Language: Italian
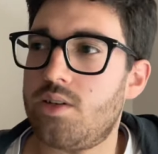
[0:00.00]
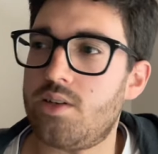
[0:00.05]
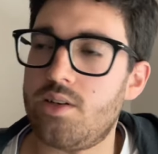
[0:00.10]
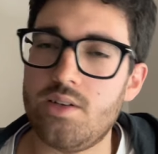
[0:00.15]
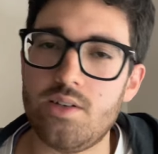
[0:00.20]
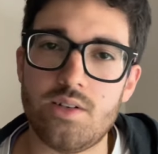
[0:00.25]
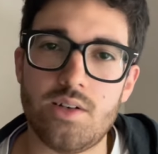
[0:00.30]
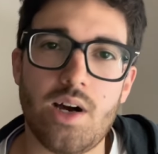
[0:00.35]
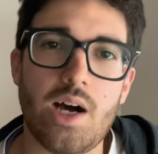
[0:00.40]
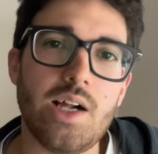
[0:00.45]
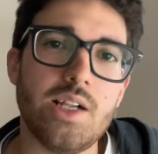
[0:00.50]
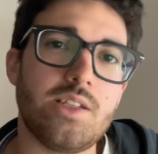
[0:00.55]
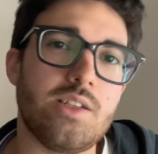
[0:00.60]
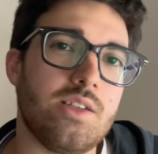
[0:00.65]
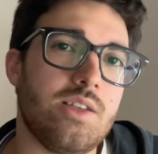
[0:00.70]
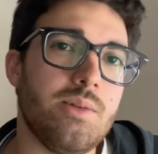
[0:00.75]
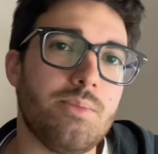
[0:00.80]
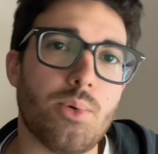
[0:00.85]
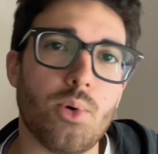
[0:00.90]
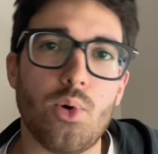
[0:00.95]
eh, alti
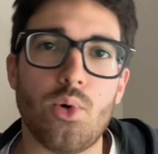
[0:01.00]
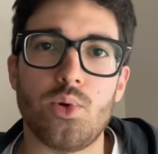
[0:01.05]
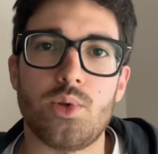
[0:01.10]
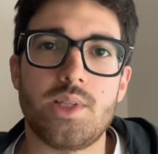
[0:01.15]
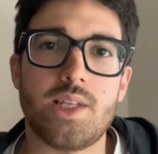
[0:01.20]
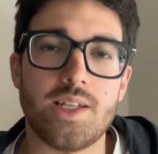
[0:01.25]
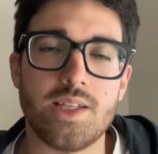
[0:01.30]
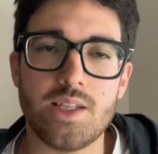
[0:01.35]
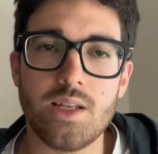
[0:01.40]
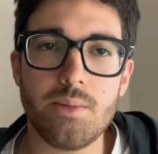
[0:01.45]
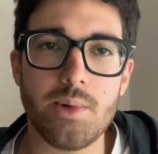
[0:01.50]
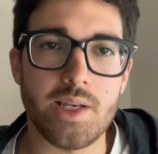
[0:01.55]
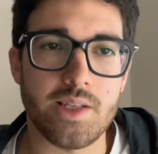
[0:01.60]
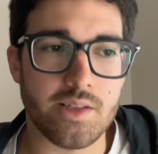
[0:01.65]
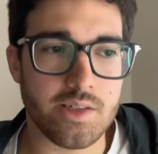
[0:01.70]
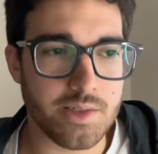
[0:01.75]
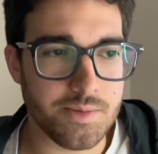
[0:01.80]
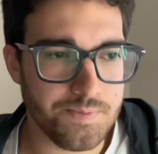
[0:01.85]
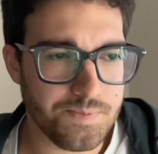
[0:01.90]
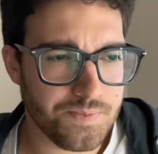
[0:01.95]
tipo 80
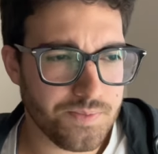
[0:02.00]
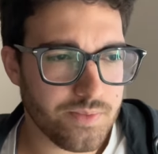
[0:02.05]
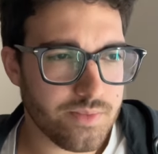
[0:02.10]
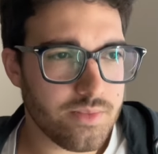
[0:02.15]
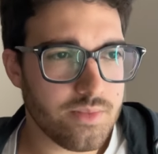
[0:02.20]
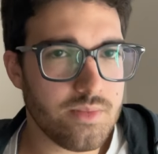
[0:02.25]
metri